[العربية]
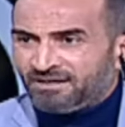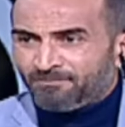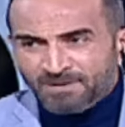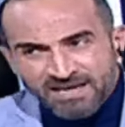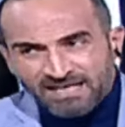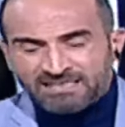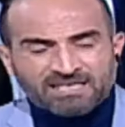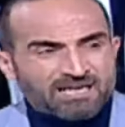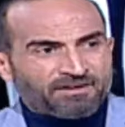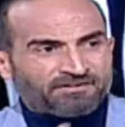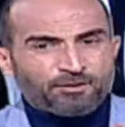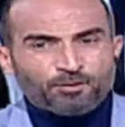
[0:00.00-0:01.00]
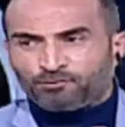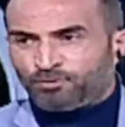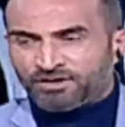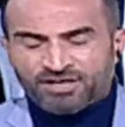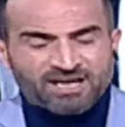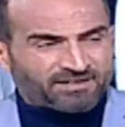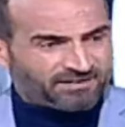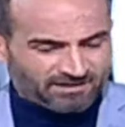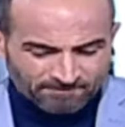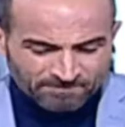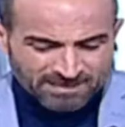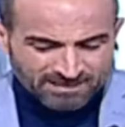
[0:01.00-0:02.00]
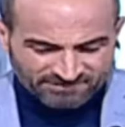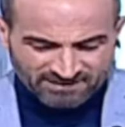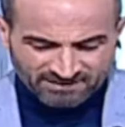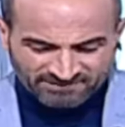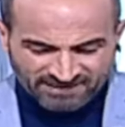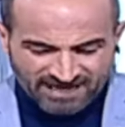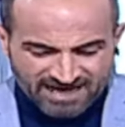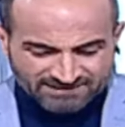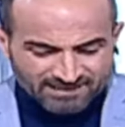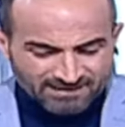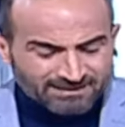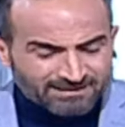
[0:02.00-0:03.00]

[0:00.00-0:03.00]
بلي نعطي الكلمه لسي يوسف ونرجع طيب، سي, سي, سي عادل